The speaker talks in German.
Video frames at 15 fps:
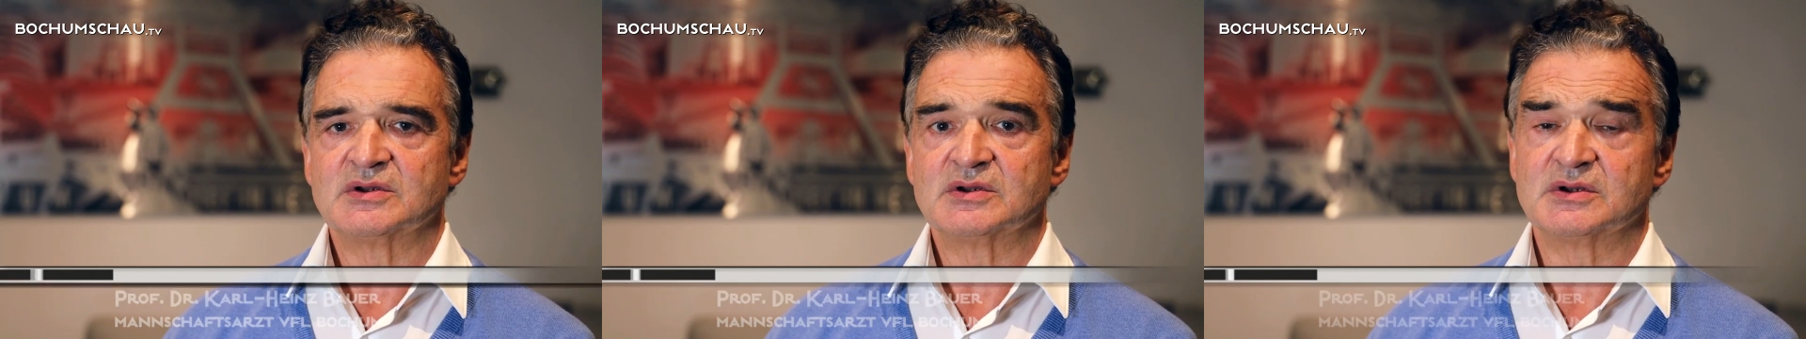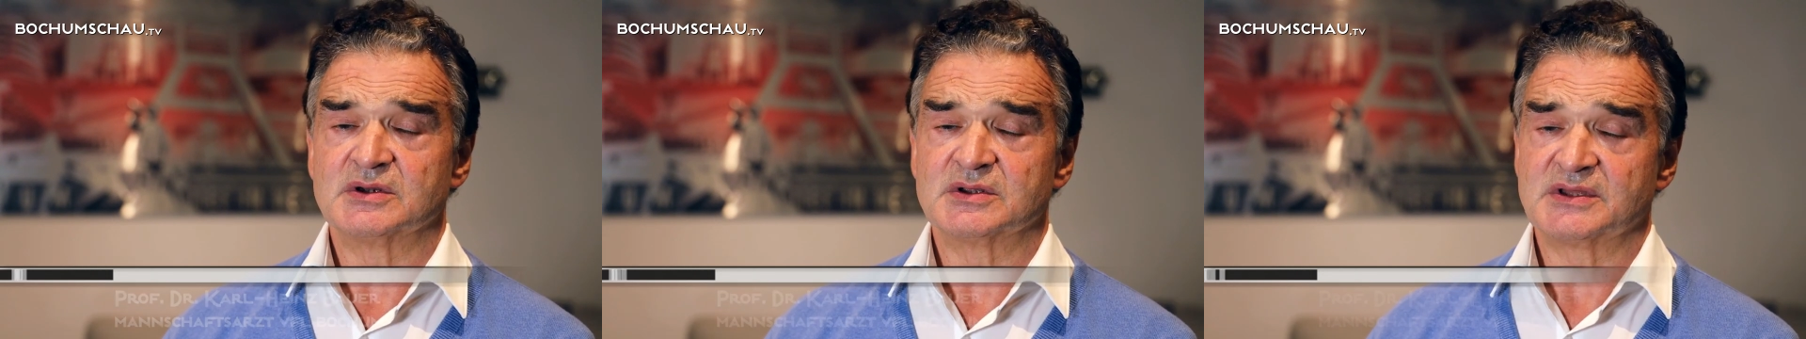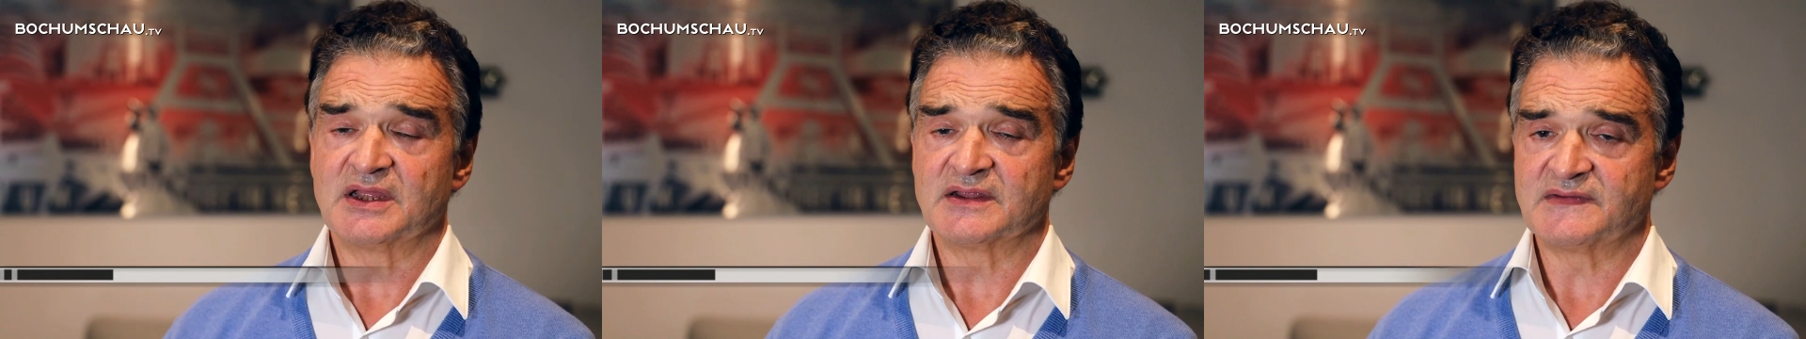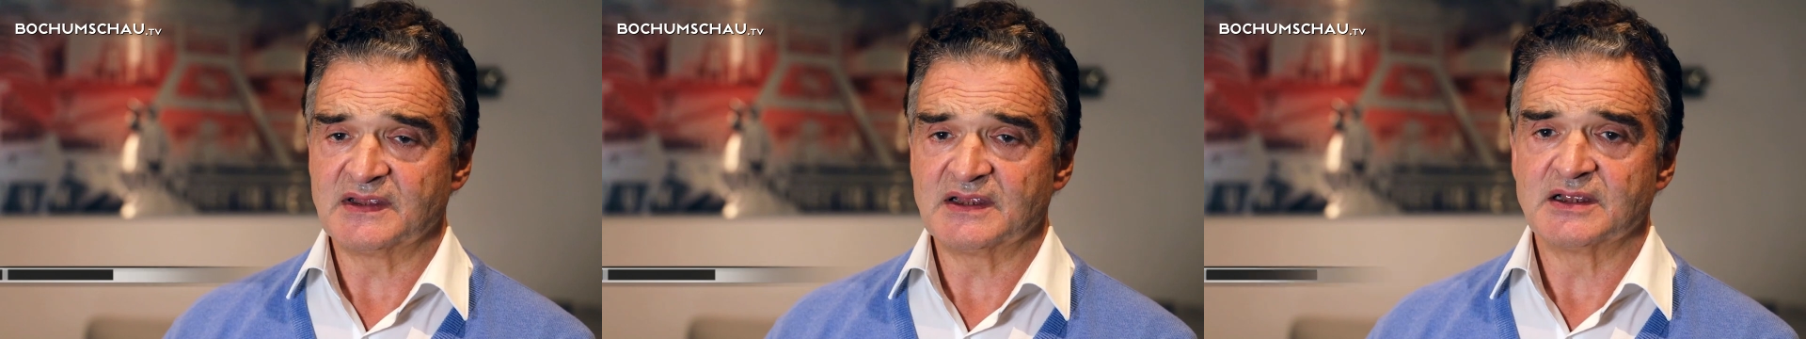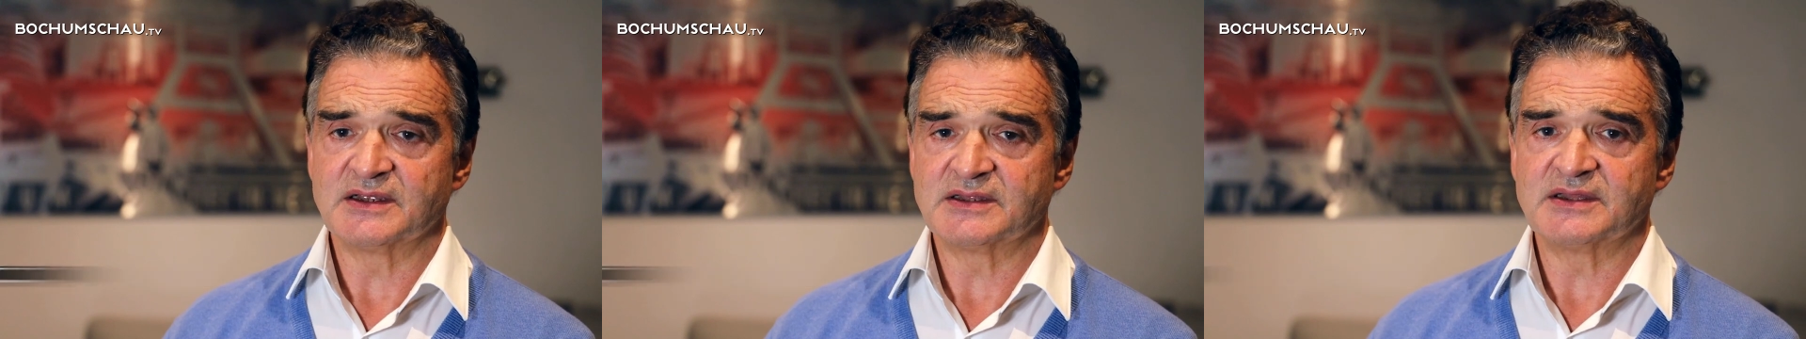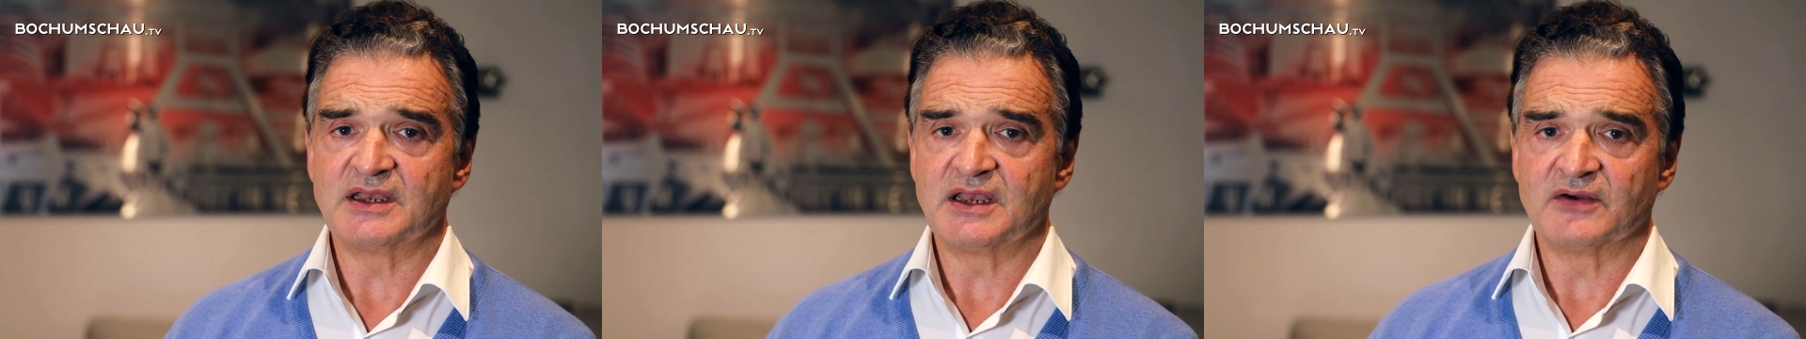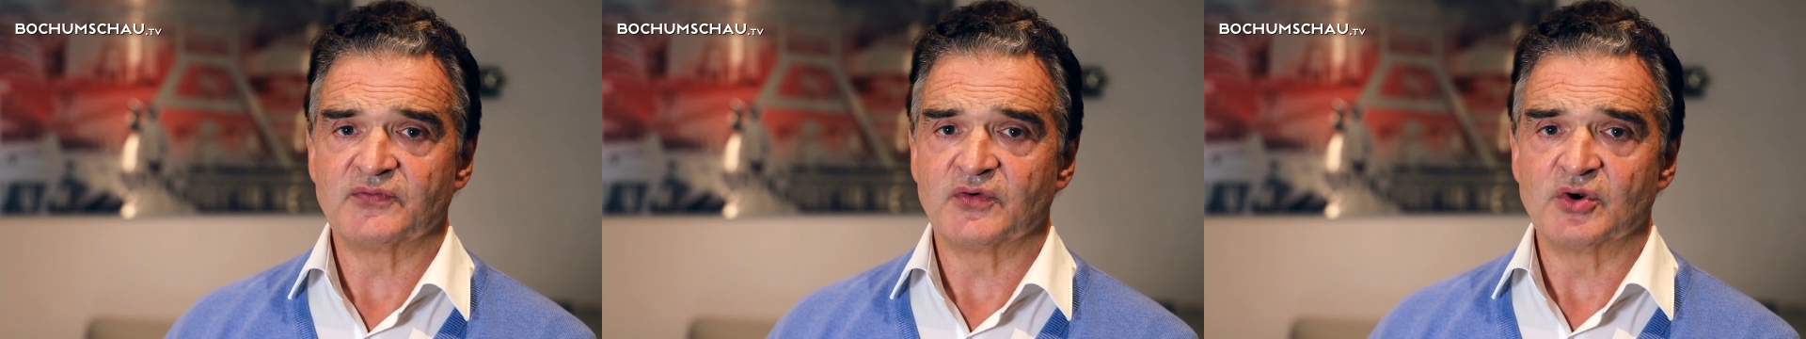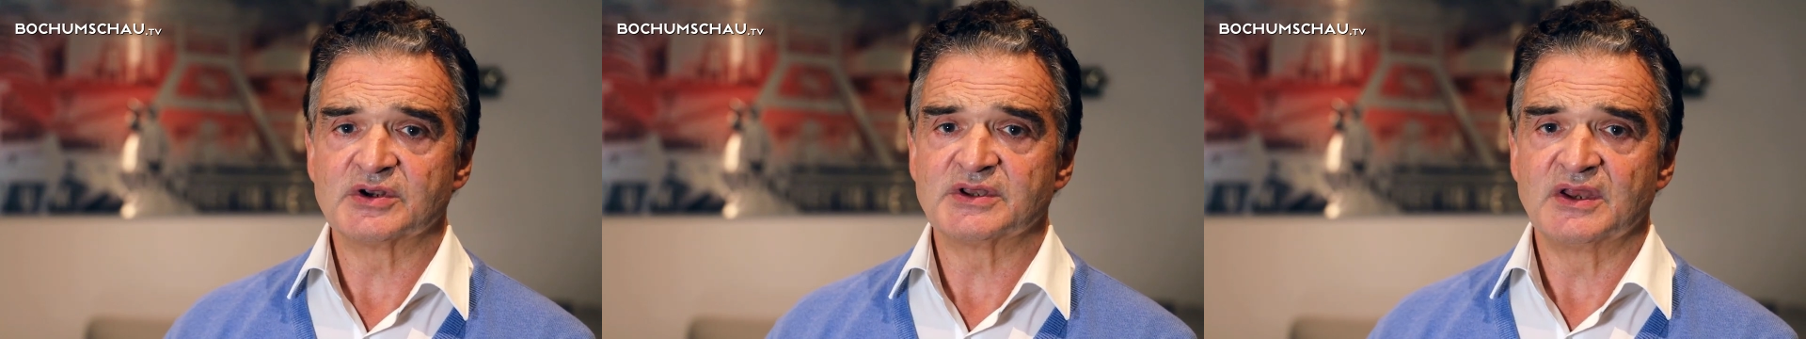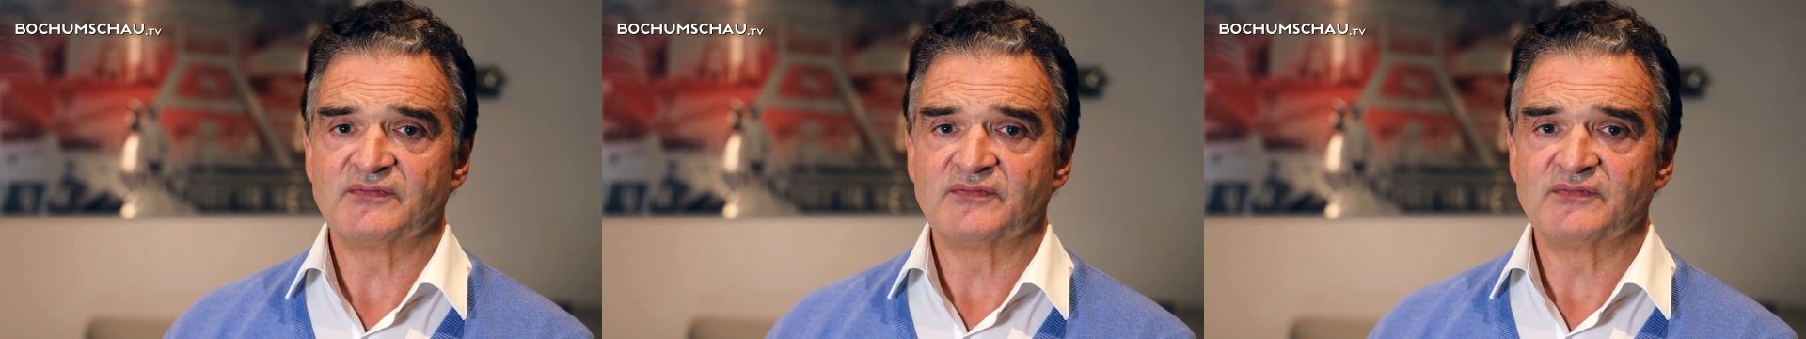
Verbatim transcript: äh, tatsächlich den Erfolg,